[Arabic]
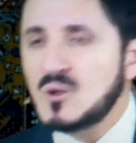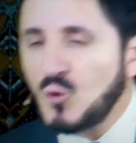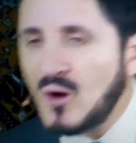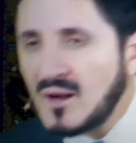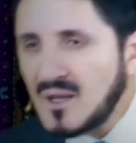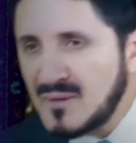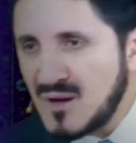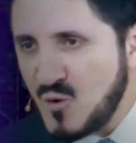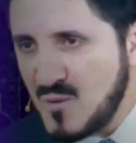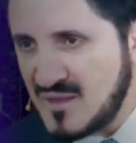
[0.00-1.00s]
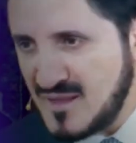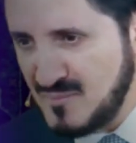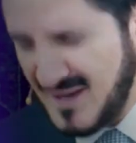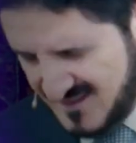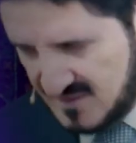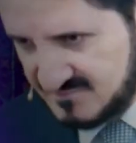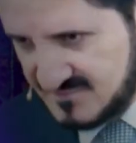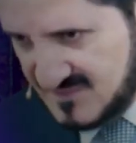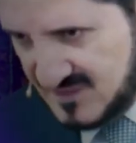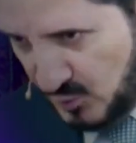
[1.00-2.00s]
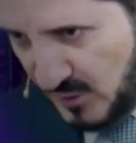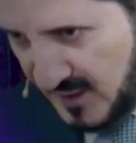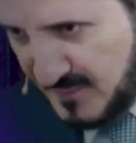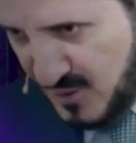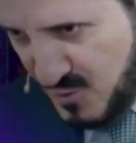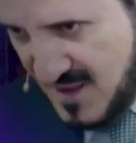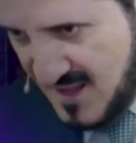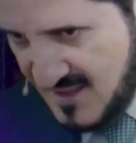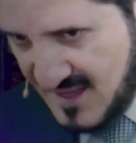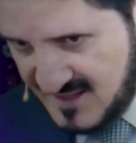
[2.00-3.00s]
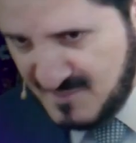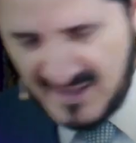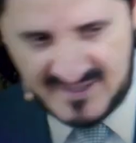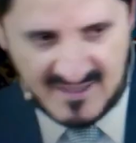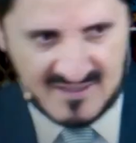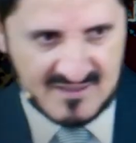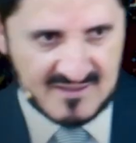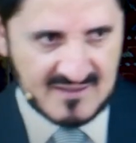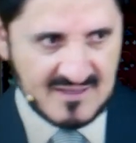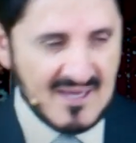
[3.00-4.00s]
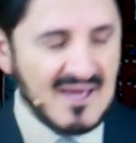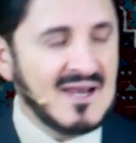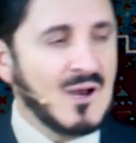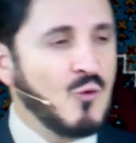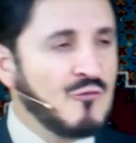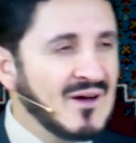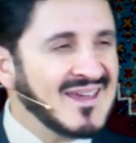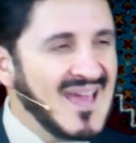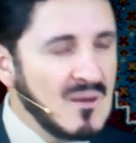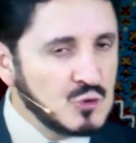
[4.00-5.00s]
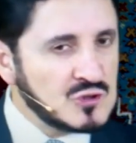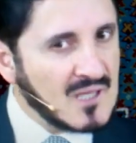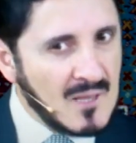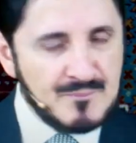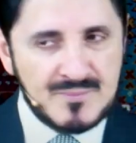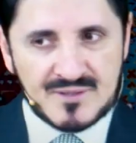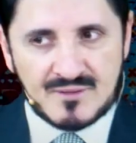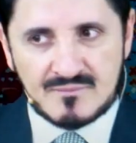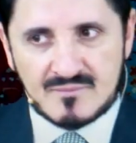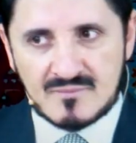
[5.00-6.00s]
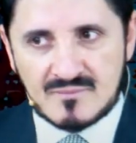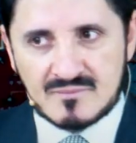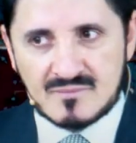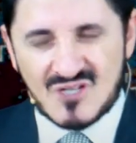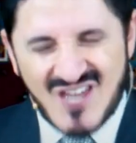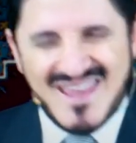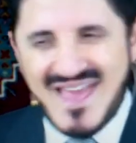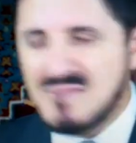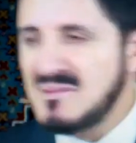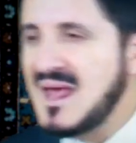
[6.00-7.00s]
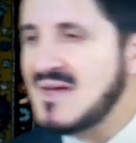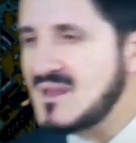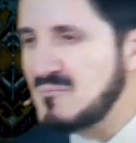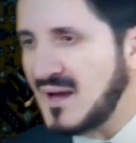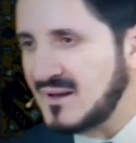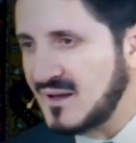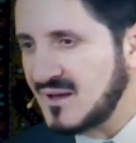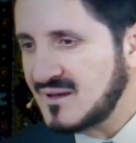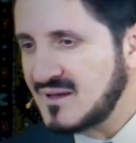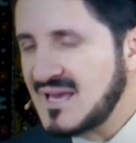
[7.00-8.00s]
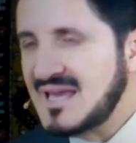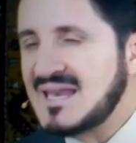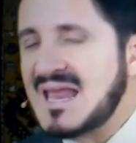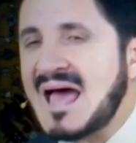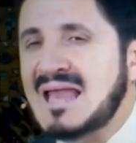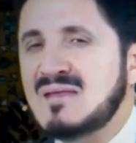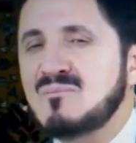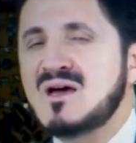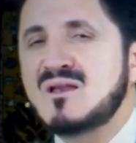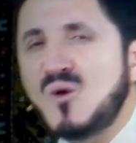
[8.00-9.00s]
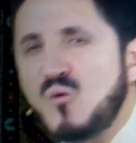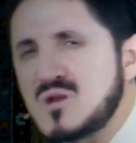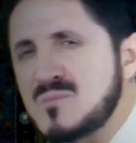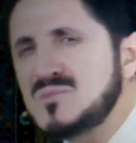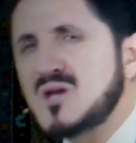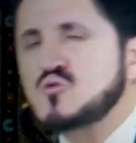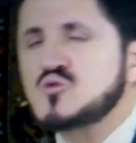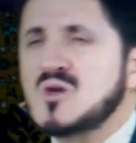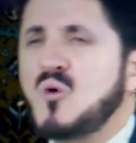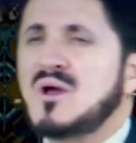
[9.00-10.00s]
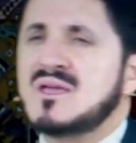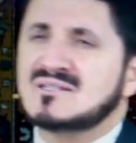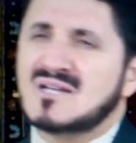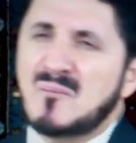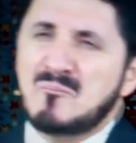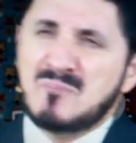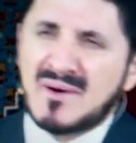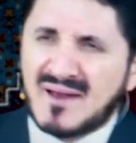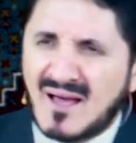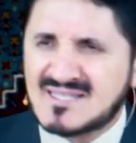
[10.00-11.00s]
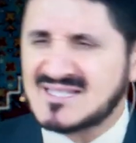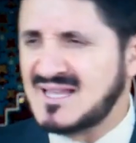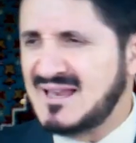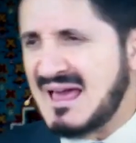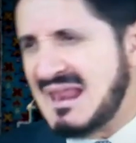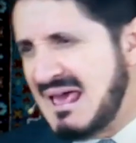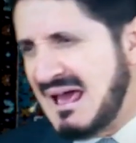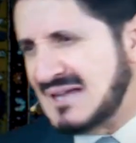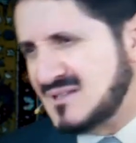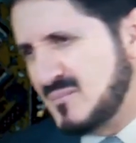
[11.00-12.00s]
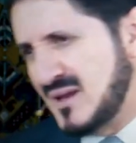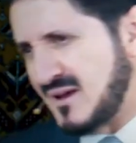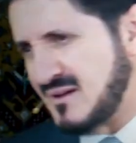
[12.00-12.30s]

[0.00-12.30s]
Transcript: لأقرب لكم هذا المعنى لأقرب لكم هذا المعنى لو فقه المتكبر شيئا من هذا المعنى لعلم أنه لم يجوز له أن يتكبر أصلا على أحد من